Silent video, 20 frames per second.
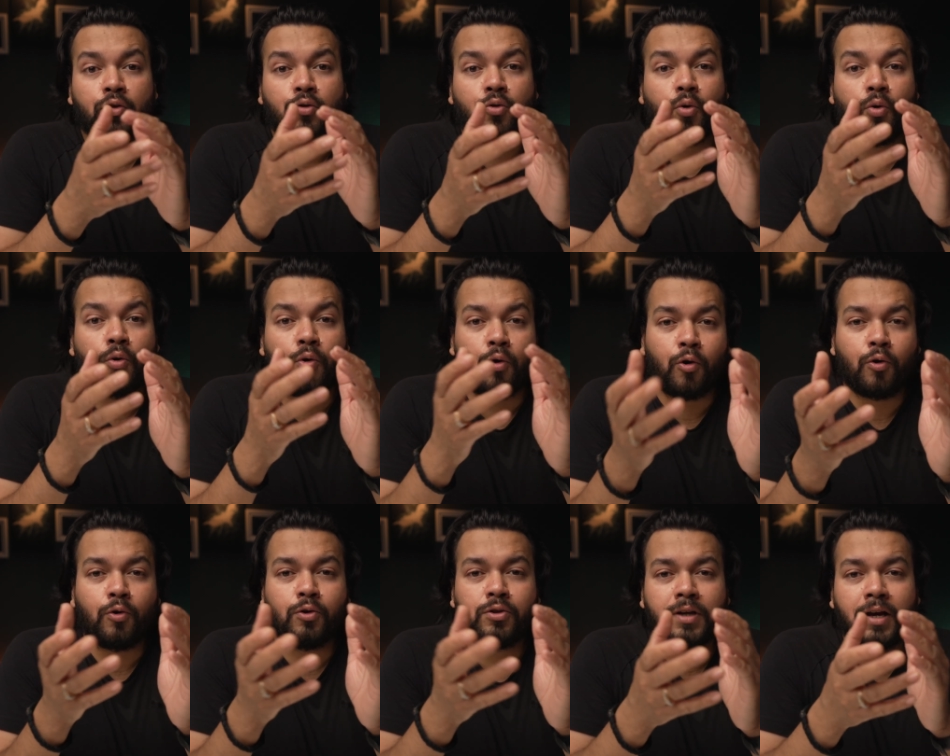तो
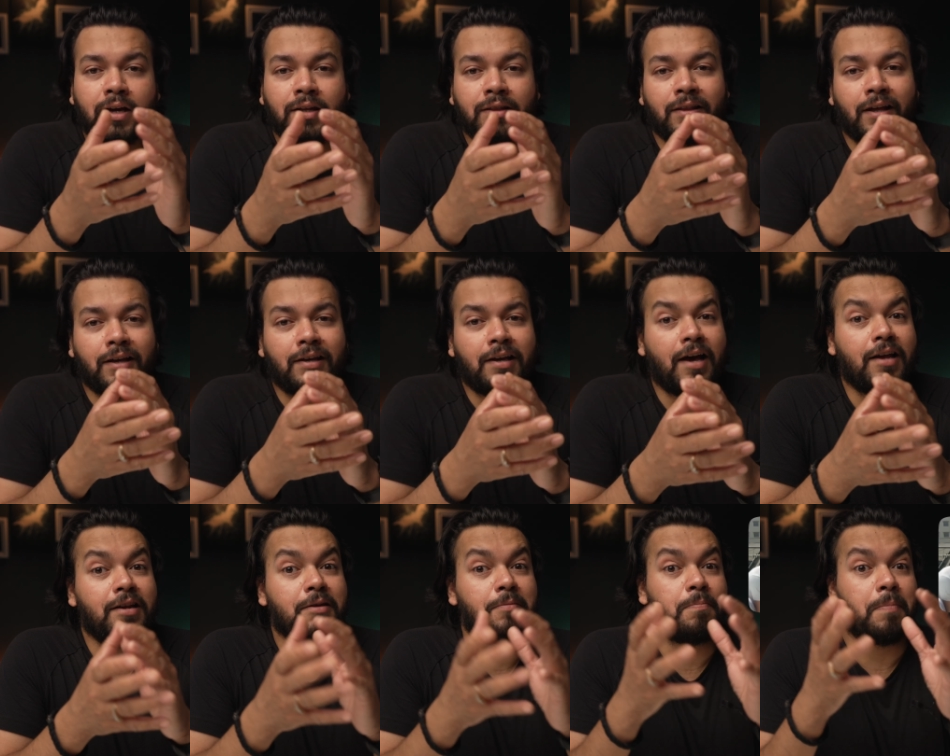हो जाए
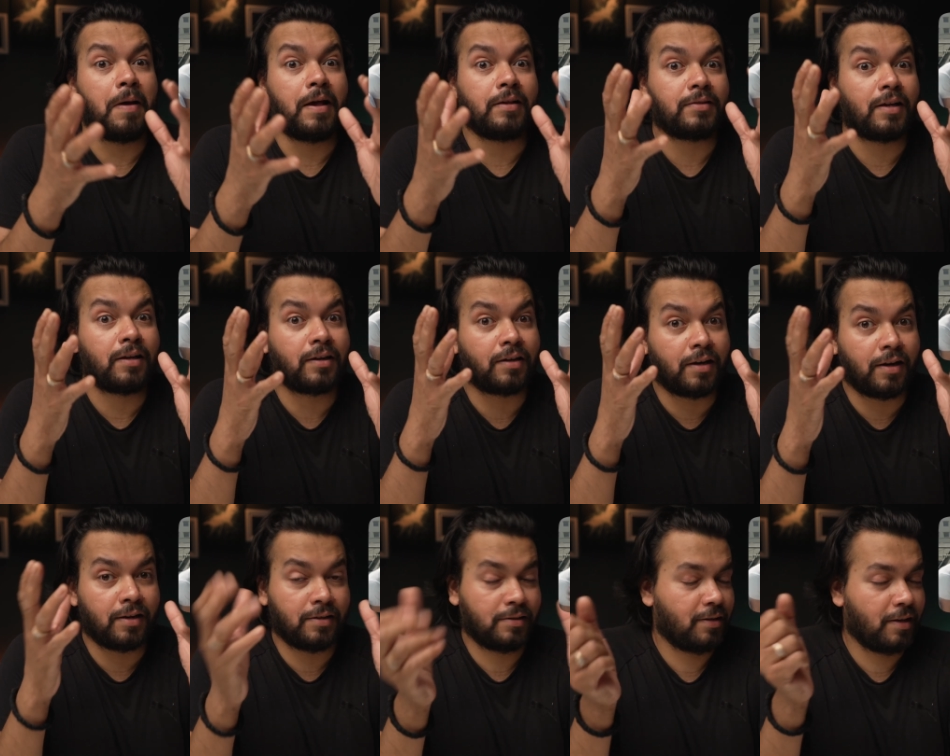तैयारी पैसा
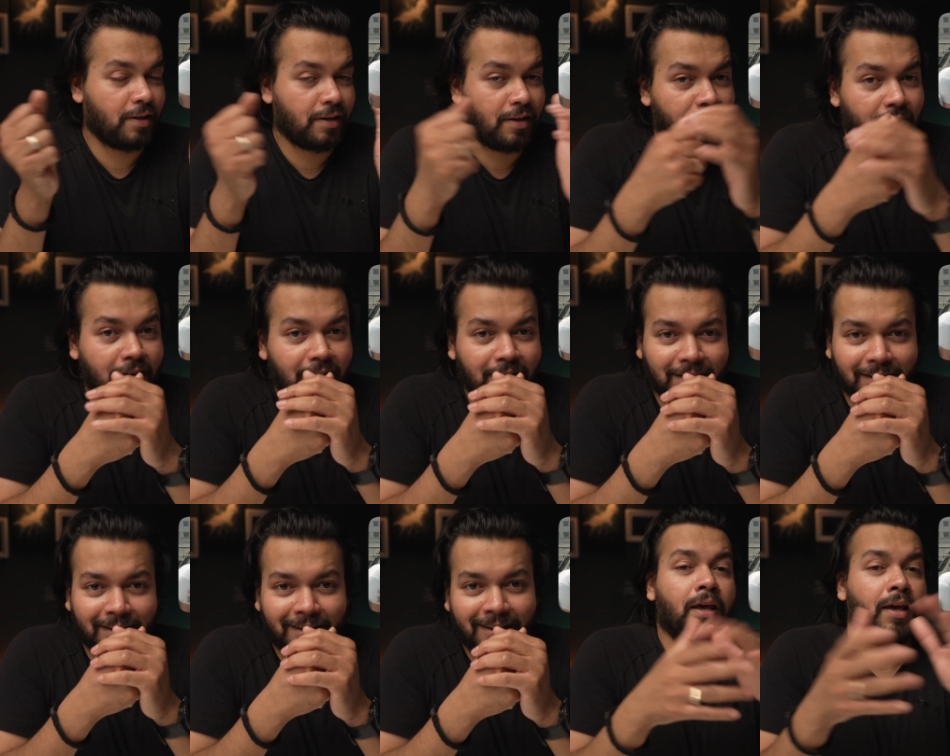खर्च करने के
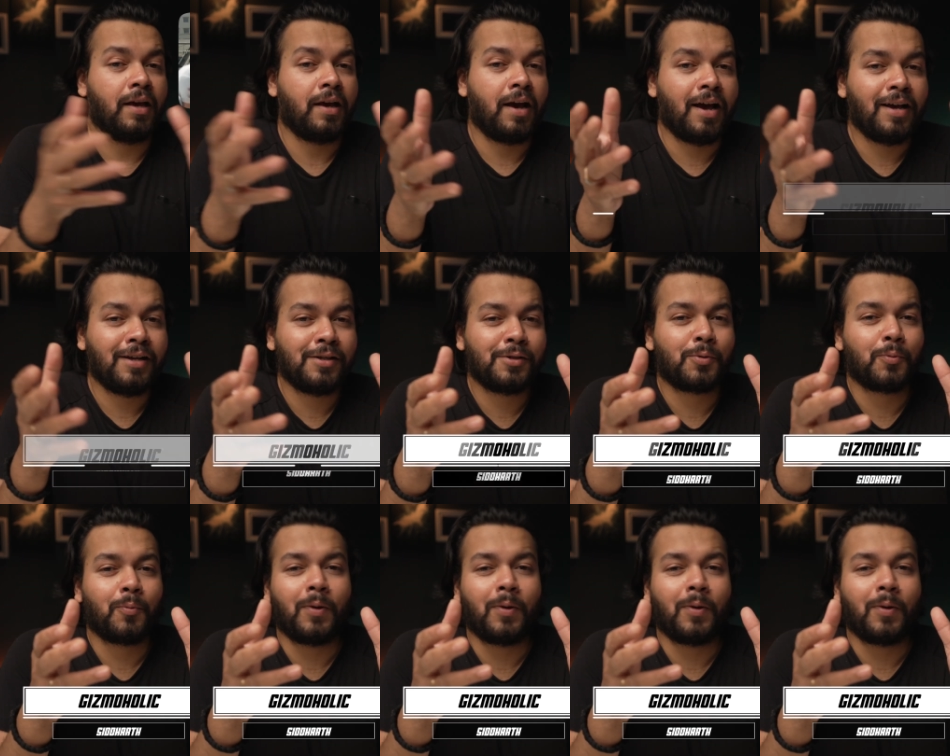लिए एक guys,